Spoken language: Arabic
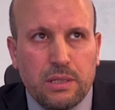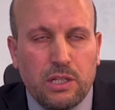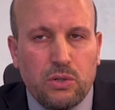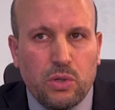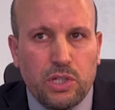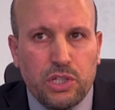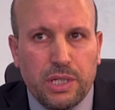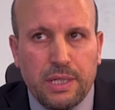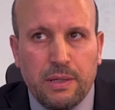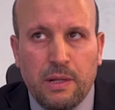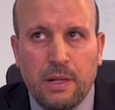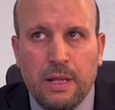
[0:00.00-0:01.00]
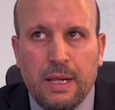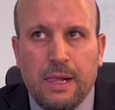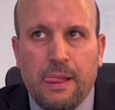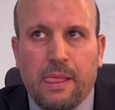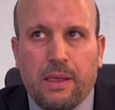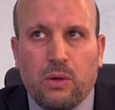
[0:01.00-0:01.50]
22
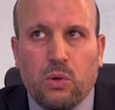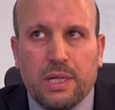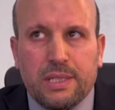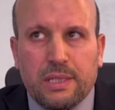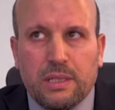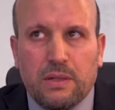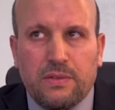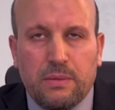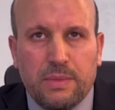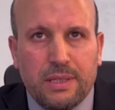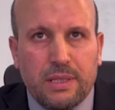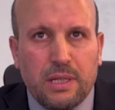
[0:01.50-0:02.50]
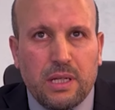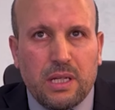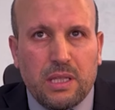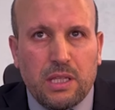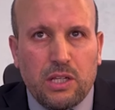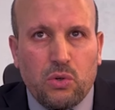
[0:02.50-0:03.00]
وخاصة في المادة
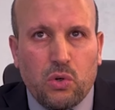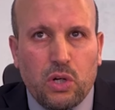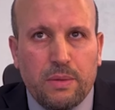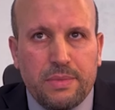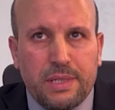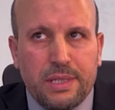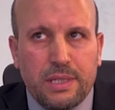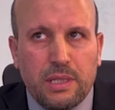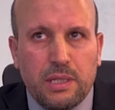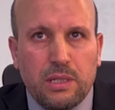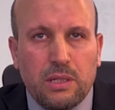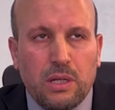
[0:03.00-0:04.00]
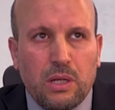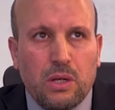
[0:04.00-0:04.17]
52